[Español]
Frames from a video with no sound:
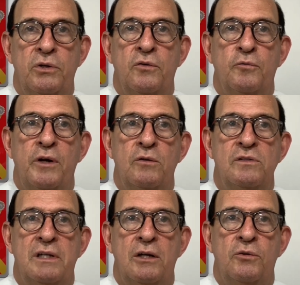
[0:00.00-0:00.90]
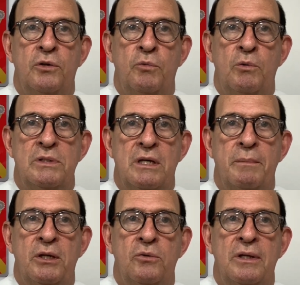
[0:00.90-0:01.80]
Ellos fueron, salió de nuevo hacia
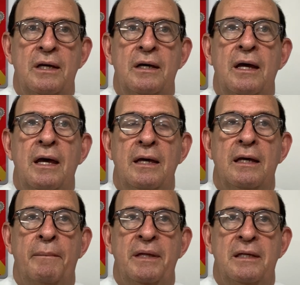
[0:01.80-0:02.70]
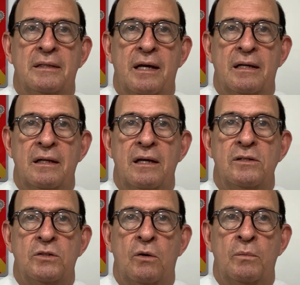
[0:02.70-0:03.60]
mediodía y a media tarde
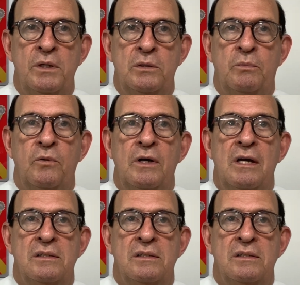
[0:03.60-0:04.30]
hizo lo mismo.